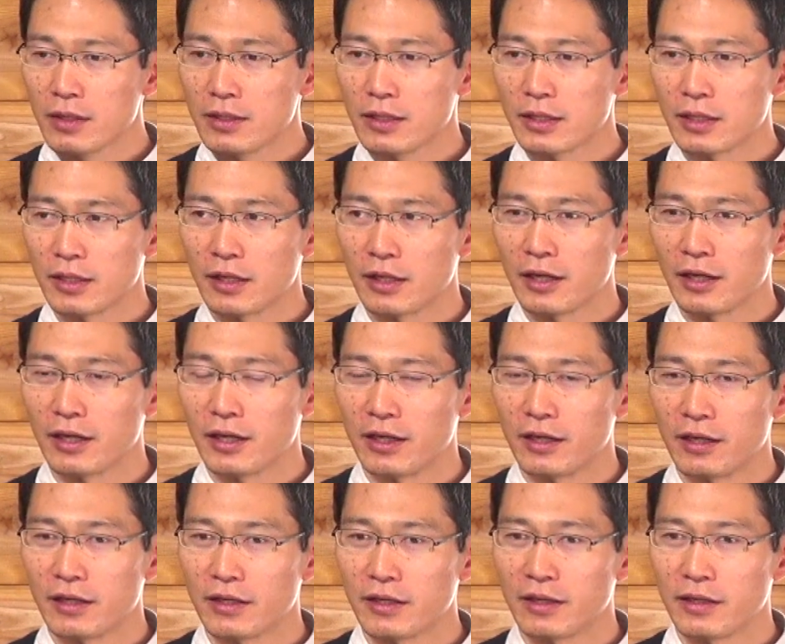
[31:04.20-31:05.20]
だか
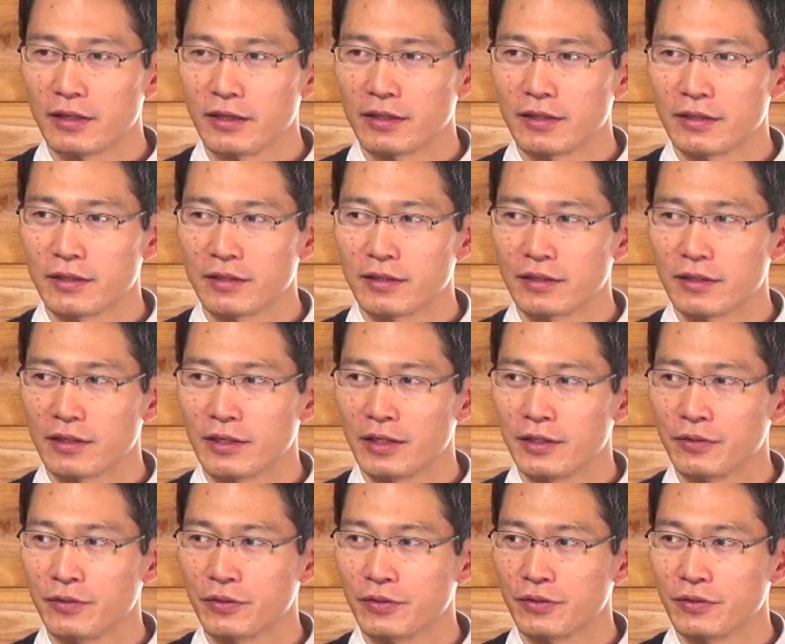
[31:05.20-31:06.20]
ら
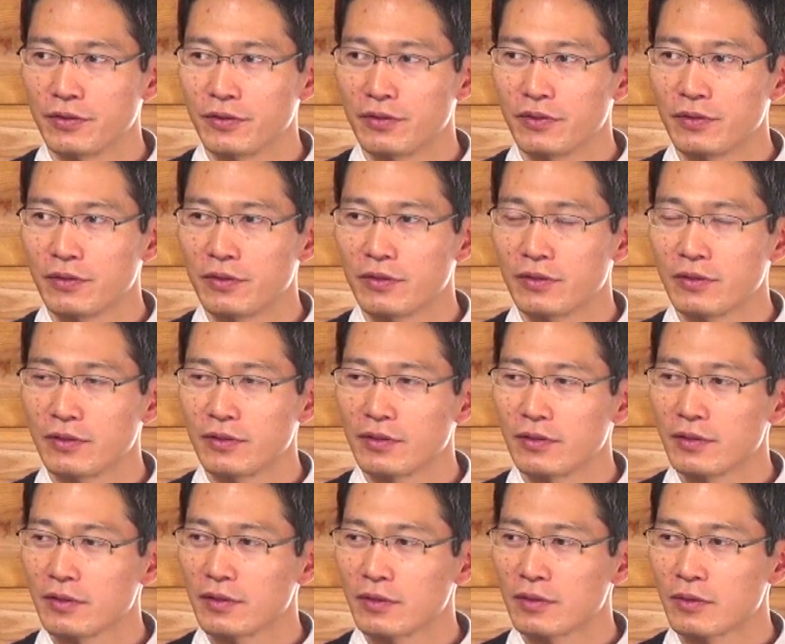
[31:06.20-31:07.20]
あの
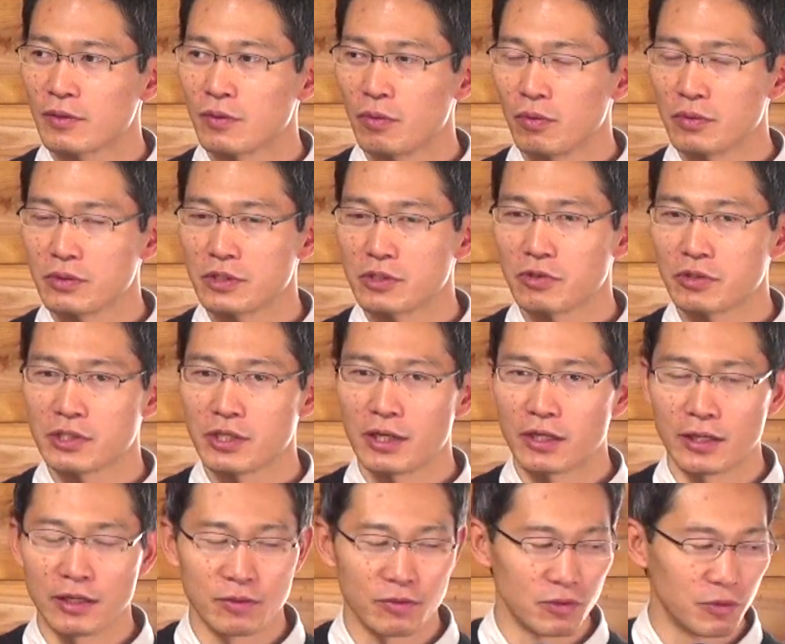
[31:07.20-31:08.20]
構図として
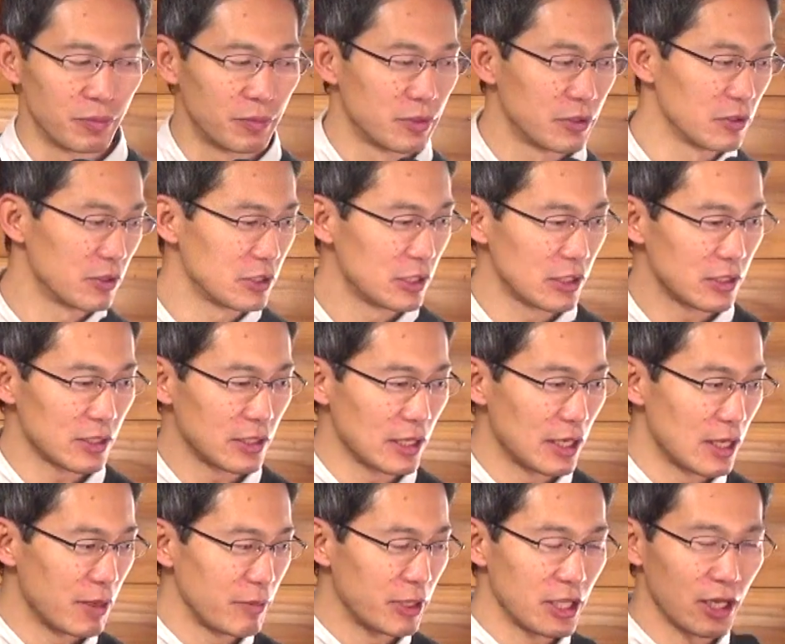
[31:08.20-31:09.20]
はねこの
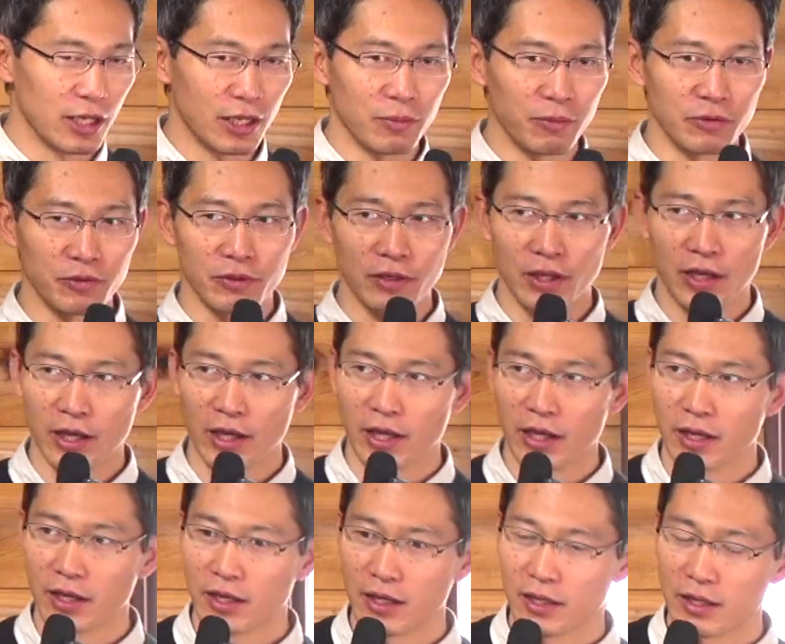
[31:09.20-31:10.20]
プロジェクターみたいなもの
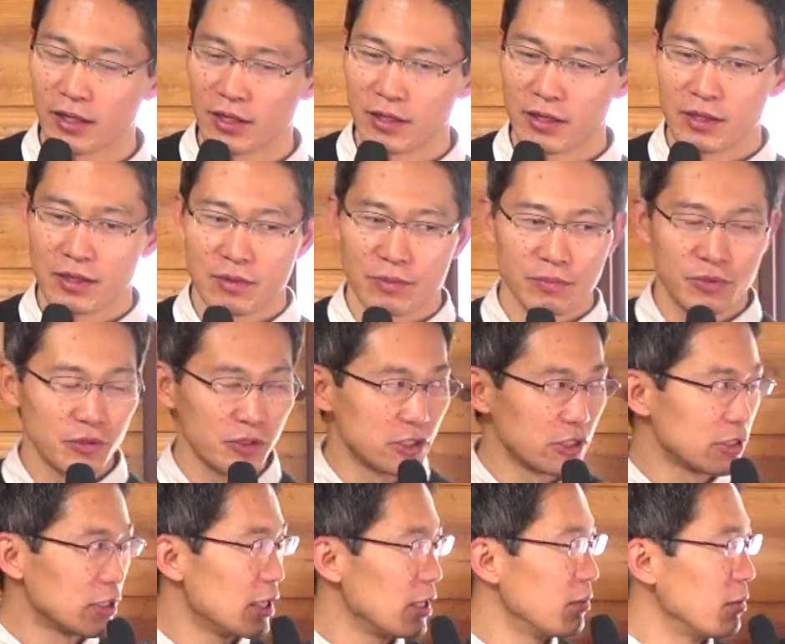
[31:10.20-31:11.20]
で
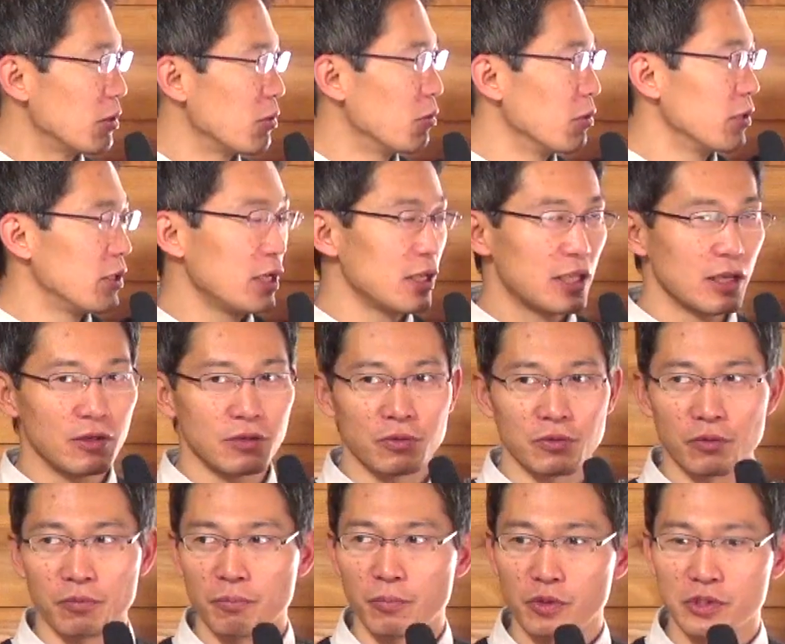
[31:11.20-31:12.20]
プロジェクター今ここ出てる
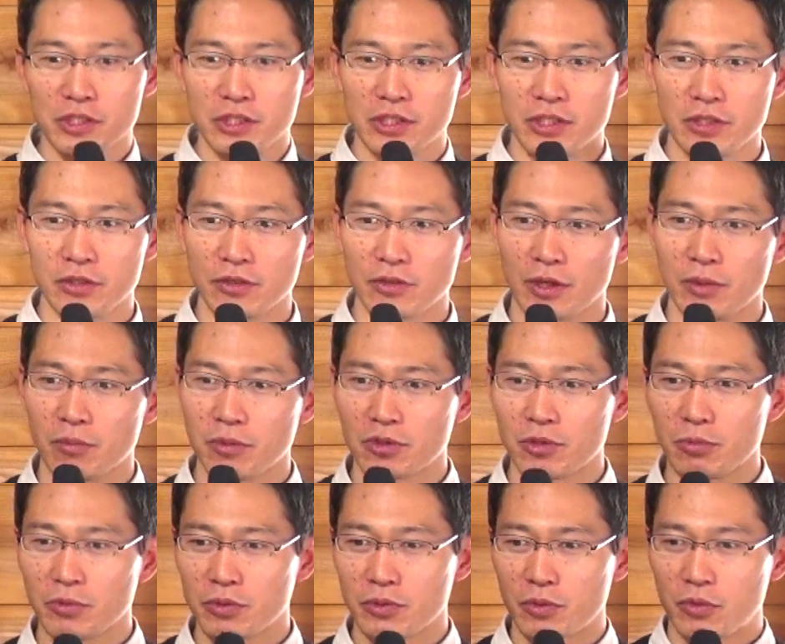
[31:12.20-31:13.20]
この文字っていうのはも
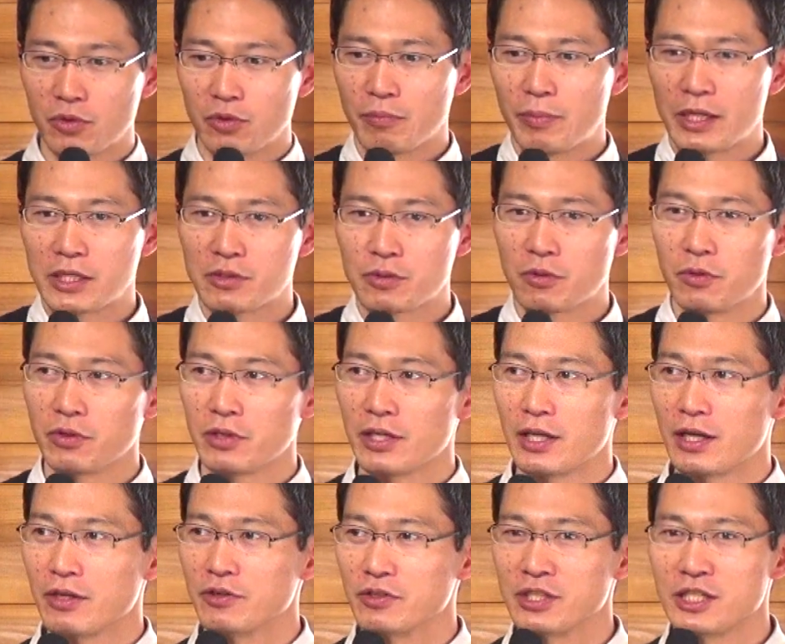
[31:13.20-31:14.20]
ともとこのパソコン
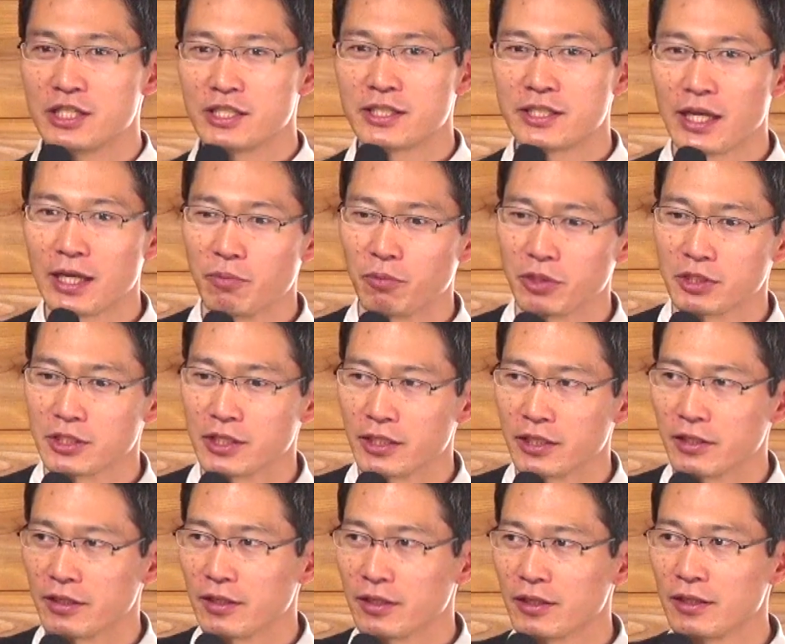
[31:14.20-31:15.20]
にある小さい文字な
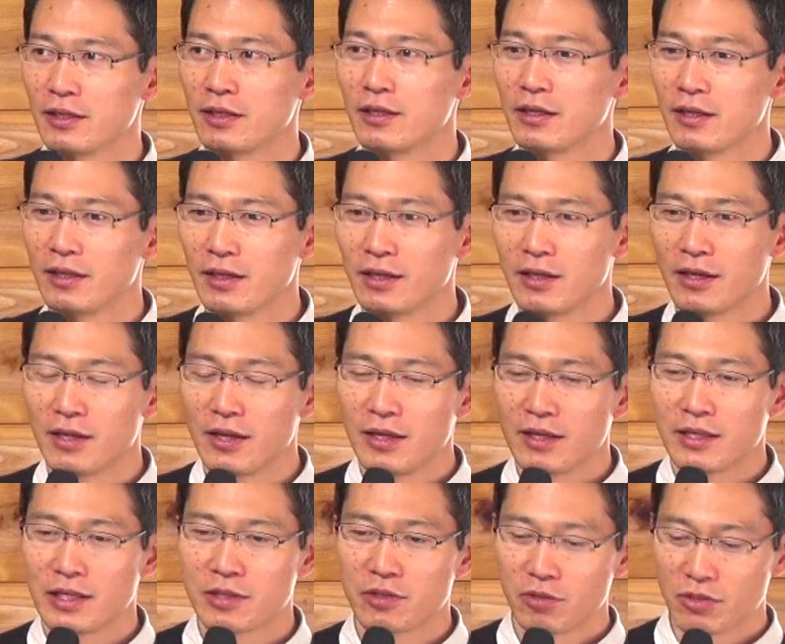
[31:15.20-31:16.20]
んだよね。
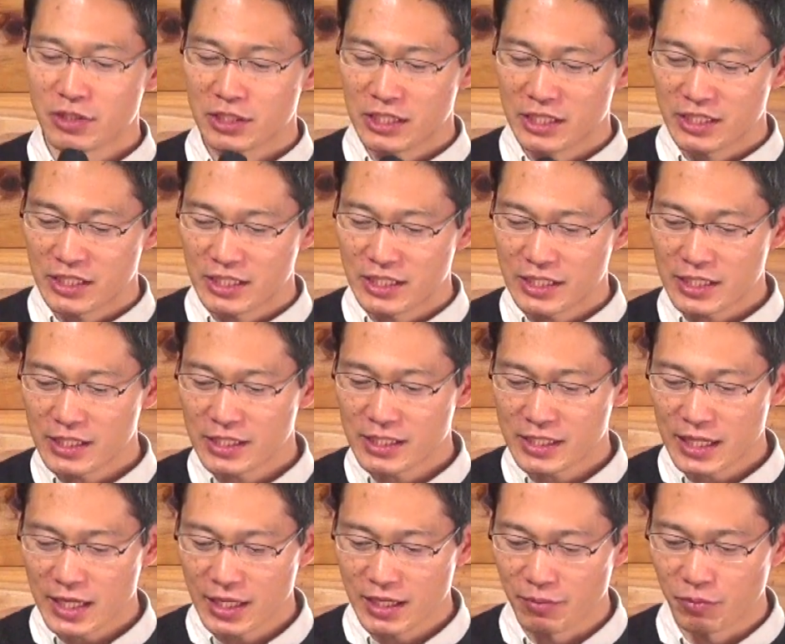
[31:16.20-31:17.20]
でその小
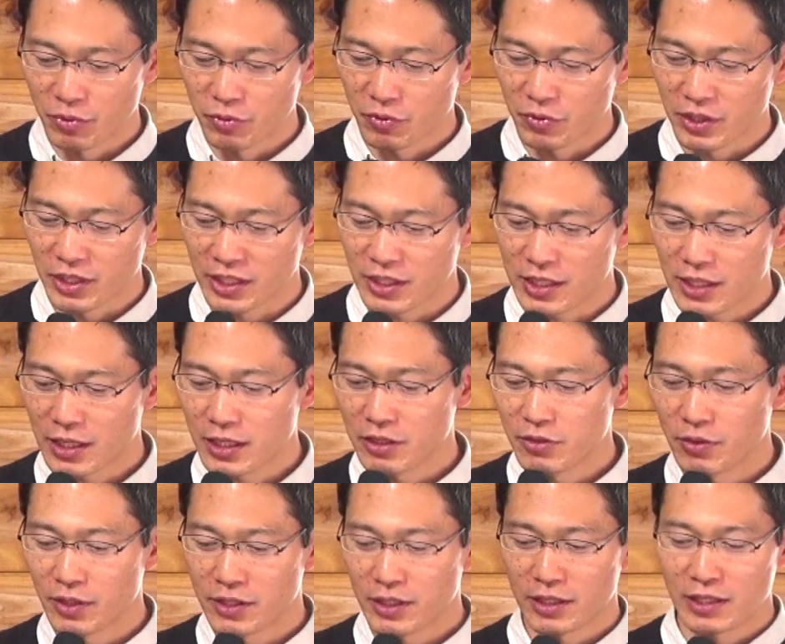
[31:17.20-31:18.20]
さいものに
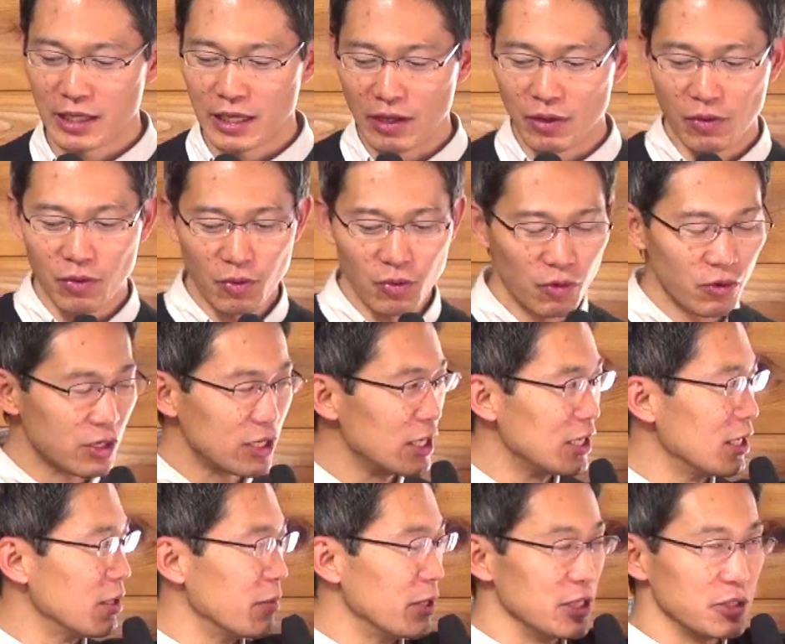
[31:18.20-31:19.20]
光を当てて大
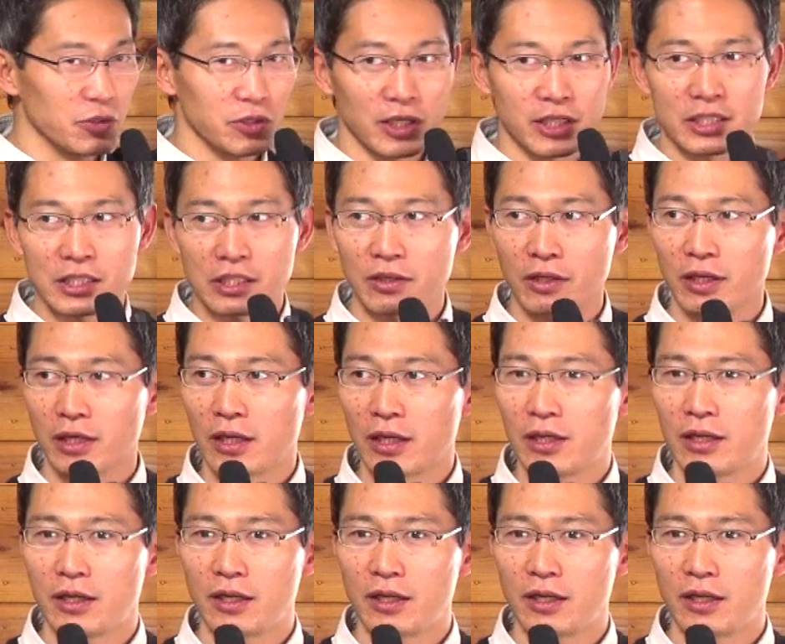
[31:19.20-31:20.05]
きいイメージを出してるわけ